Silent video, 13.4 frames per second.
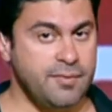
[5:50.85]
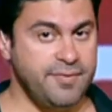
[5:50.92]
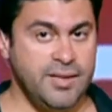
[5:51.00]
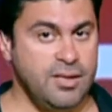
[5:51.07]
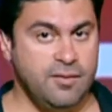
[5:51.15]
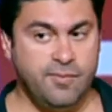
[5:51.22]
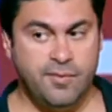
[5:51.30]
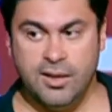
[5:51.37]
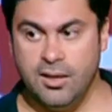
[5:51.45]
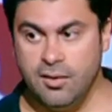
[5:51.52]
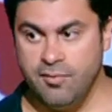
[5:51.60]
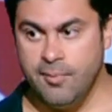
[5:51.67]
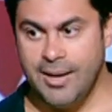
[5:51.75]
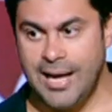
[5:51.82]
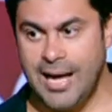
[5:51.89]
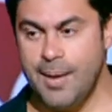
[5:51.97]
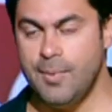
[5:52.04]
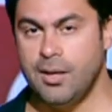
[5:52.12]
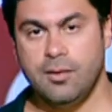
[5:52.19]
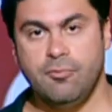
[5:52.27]
في في في
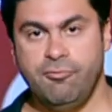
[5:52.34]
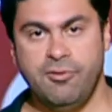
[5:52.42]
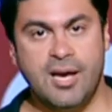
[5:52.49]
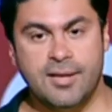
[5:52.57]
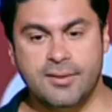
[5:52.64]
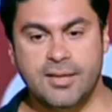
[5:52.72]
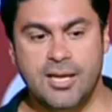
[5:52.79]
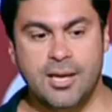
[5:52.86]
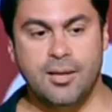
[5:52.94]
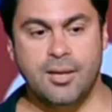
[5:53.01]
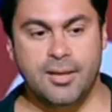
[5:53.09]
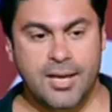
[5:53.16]
ملحمه في عندنا